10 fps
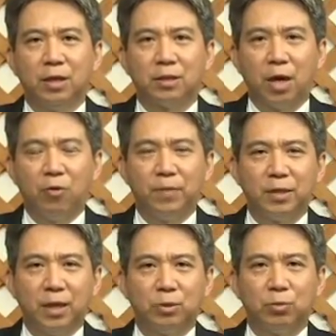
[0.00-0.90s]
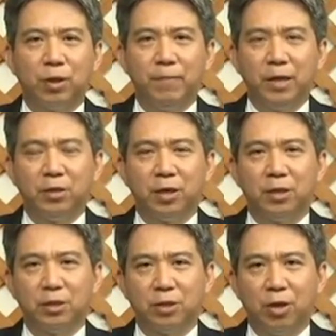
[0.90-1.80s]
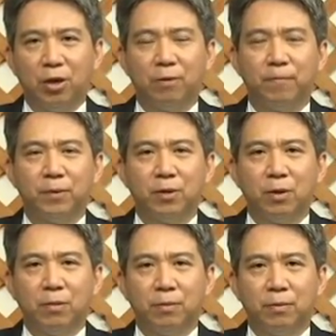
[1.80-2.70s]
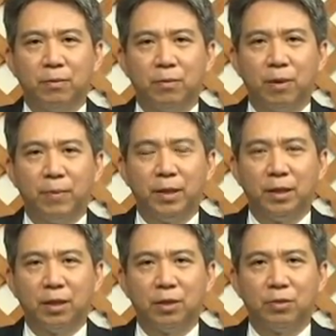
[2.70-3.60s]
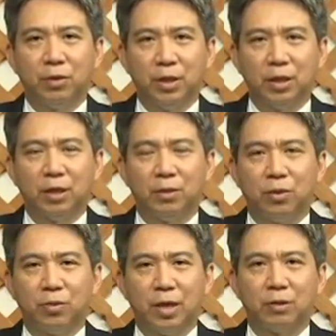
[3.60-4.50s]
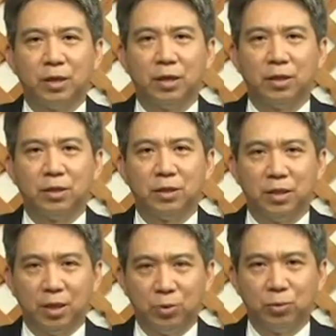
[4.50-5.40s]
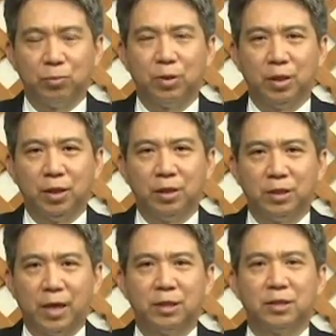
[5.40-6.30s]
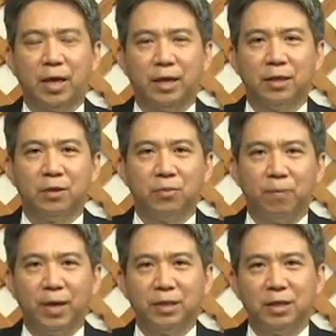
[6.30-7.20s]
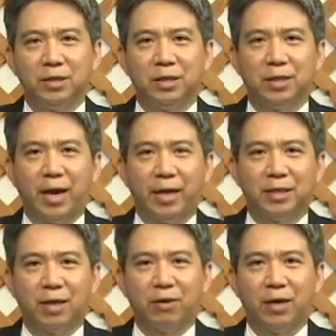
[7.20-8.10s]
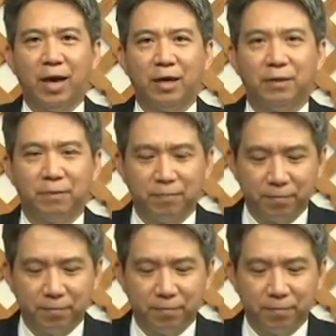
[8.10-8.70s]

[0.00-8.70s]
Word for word: 当我们在主的面前的时候。我们能够有一个荣耀的结束和奖赏，我们一起来祷告。